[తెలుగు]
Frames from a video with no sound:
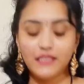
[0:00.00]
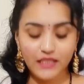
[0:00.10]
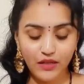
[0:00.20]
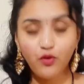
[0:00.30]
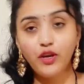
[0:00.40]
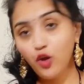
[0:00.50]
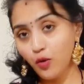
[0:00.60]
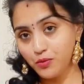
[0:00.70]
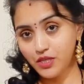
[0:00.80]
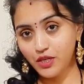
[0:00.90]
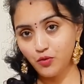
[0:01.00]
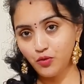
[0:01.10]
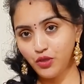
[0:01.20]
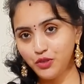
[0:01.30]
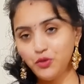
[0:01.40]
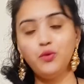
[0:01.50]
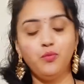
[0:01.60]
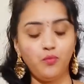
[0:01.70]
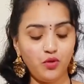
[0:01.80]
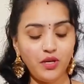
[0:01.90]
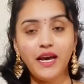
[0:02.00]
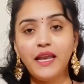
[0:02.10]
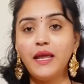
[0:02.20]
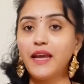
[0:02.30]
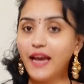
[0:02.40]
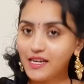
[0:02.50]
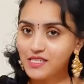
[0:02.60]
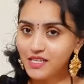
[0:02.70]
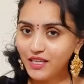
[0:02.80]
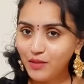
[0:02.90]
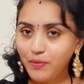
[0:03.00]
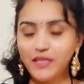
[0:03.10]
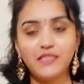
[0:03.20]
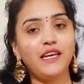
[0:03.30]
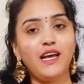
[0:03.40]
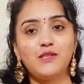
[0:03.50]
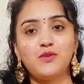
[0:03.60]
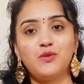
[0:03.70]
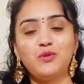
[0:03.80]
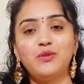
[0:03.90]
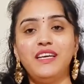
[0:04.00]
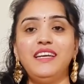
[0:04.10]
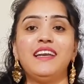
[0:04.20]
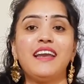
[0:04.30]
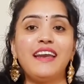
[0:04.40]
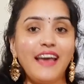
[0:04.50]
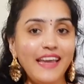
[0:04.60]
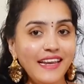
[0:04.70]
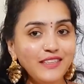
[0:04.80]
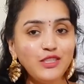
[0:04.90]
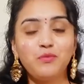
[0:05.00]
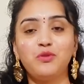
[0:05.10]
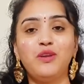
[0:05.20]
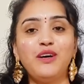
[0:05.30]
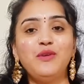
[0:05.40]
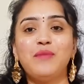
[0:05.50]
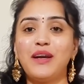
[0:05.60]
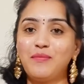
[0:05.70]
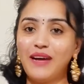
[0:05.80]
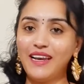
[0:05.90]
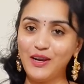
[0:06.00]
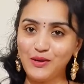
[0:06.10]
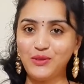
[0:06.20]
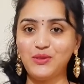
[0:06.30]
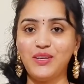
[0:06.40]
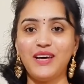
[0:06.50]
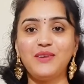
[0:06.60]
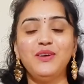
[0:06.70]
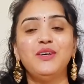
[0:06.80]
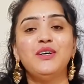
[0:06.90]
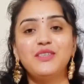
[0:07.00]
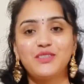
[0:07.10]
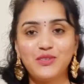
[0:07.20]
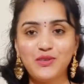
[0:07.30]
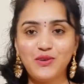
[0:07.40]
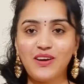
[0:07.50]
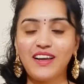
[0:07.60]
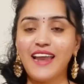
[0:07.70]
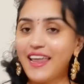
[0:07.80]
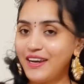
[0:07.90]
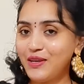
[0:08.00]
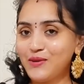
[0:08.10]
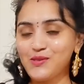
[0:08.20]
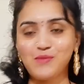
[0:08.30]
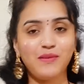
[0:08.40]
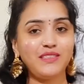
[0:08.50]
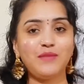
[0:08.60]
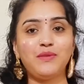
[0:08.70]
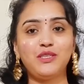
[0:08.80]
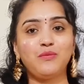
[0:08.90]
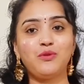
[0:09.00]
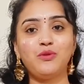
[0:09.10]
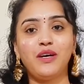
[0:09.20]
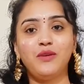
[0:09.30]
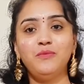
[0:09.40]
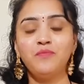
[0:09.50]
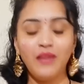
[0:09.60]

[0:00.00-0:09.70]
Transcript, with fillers: సిఓడి ఆప్షన్ ఉండదు ముందుగానే క్యాష్ అనేది పే చేయాల్సి ఉంటుంది డైలీ చెప్తున్నాను బట్ మళ్ళీ అడుగుతున్నారు సో క్లారిటీ కోసం అని చెప్పి చెప్తున్నాను